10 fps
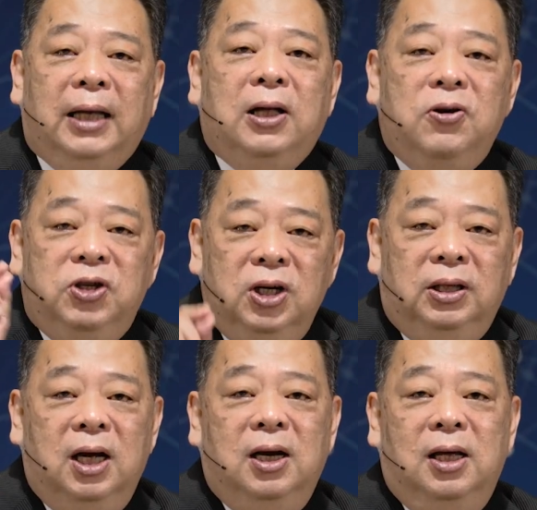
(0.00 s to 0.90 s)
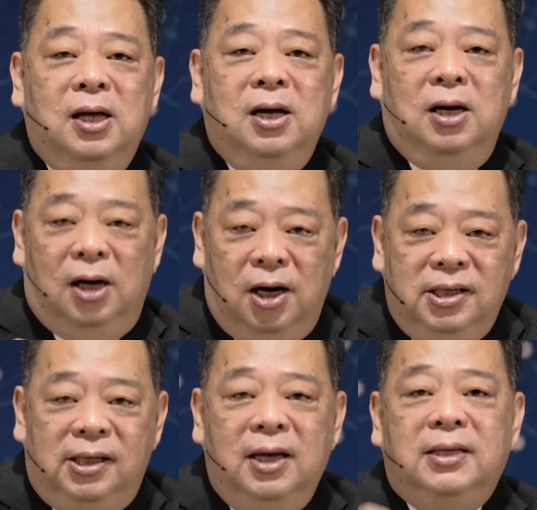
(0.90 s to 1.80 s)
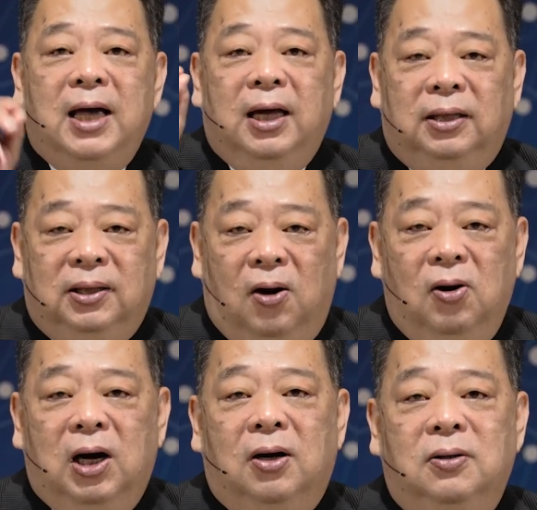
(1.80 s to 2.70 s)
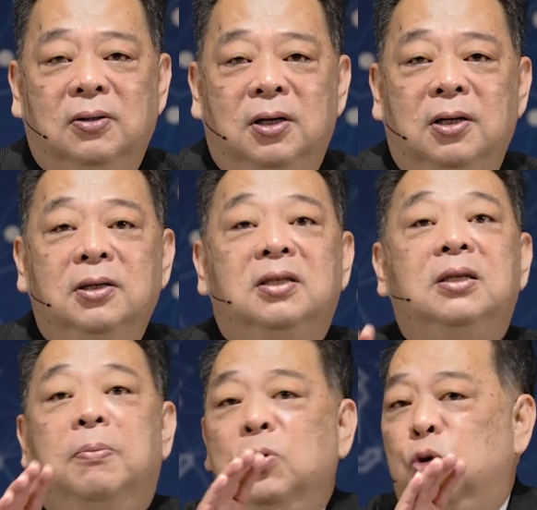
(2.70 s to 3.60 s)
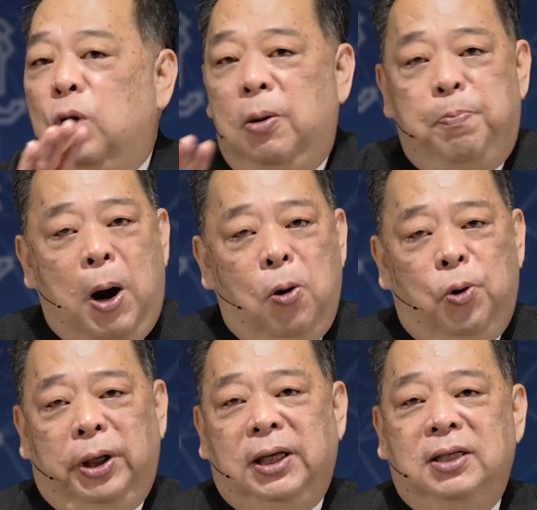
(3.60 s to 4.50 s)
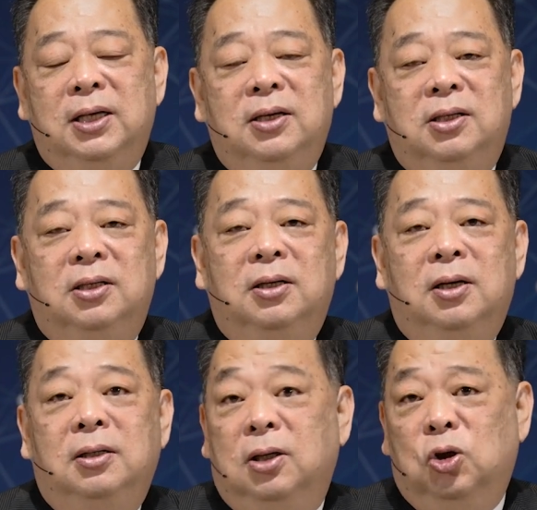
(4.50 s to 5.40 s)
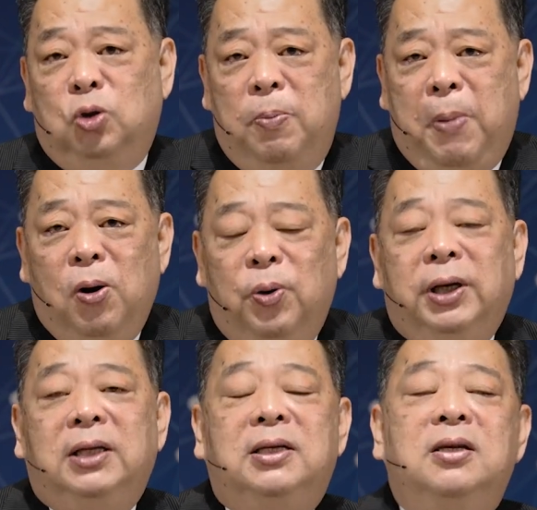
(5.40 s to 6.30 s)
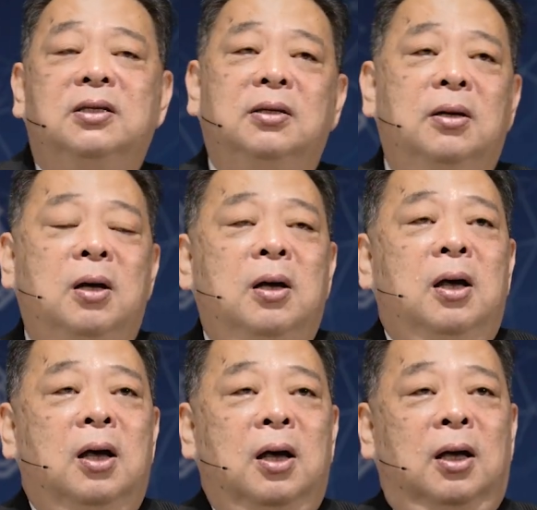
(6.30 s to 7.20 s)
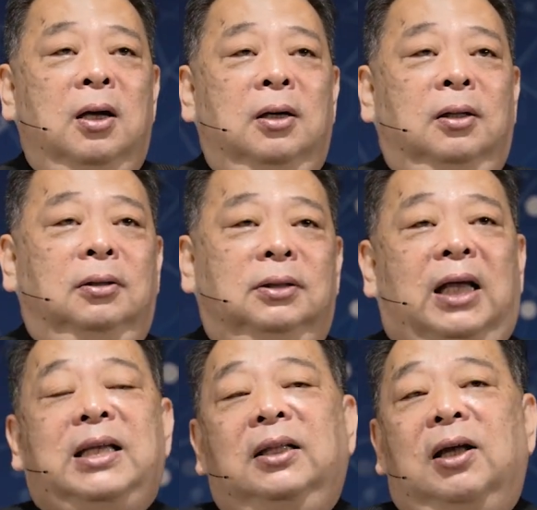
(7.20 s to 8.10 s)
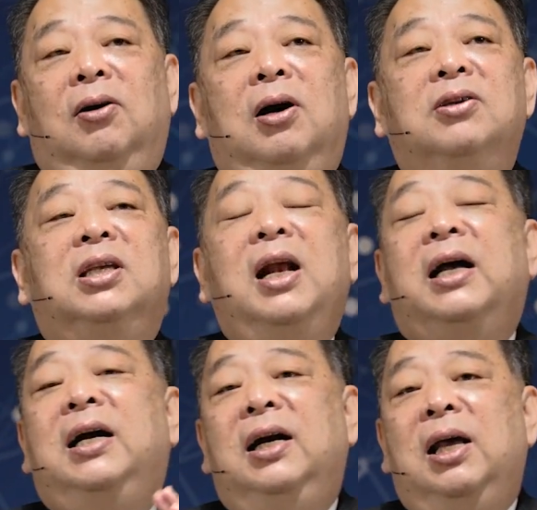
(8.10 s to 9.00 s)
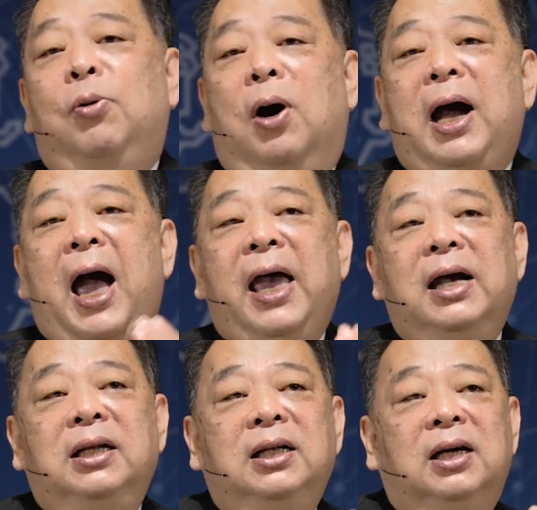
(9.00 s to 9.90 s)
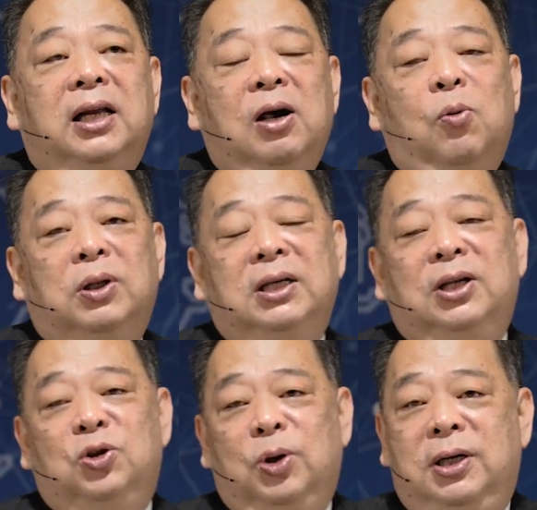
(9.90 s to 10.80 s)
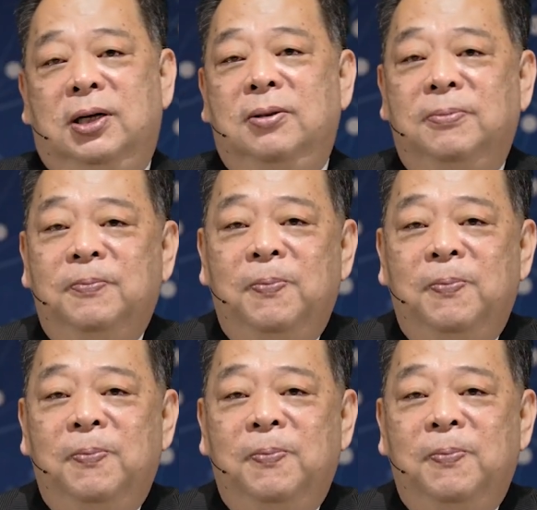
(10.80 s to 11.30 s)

来到圣殿里，而且在祷告，这是最宝贵的一件事。这是最宝贵的一件事。他这样祷告，神啊，可怜我，开恩，可怜我这个罪人。